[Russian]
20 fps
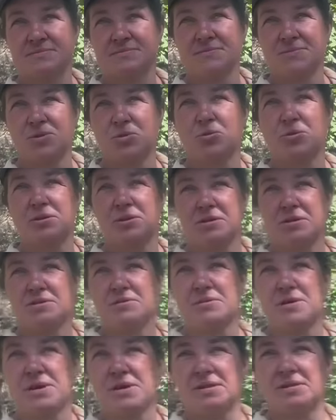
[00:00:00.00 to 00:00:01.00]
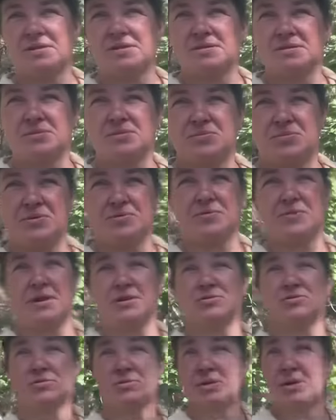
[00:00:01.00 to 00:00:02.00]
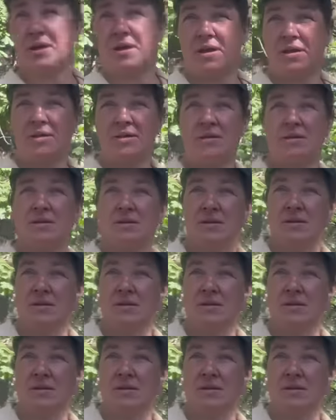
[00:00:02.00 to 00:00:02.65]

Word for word: По, ну, по, факту, по, по факту, факту, какую да. вы функцию